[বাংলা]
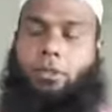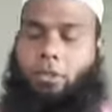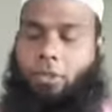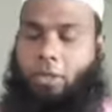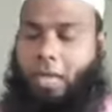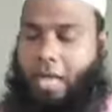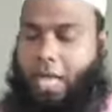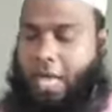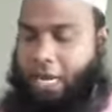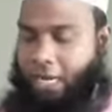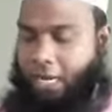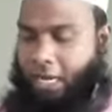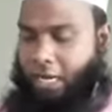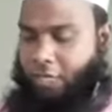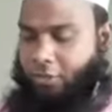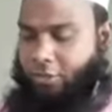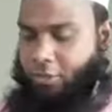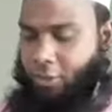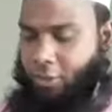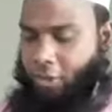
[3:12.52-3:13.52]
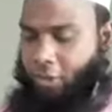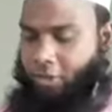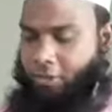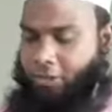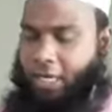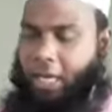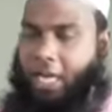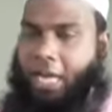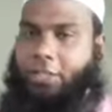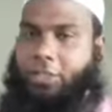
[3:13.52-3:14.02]
তো আল্লাহ
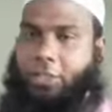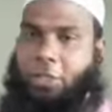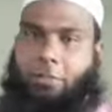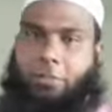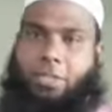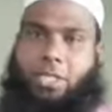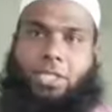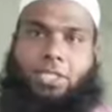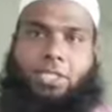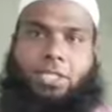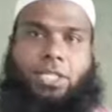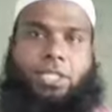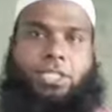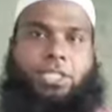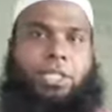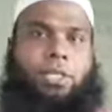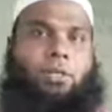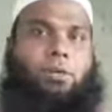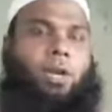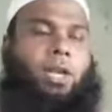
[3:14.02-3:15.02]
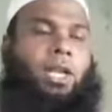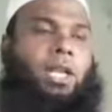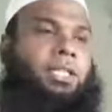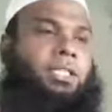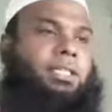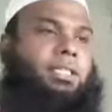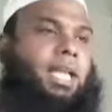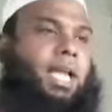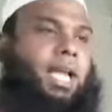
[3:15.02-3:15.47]
সুবাহতাল্লাহ আদমকে সৃষ্টি করলেন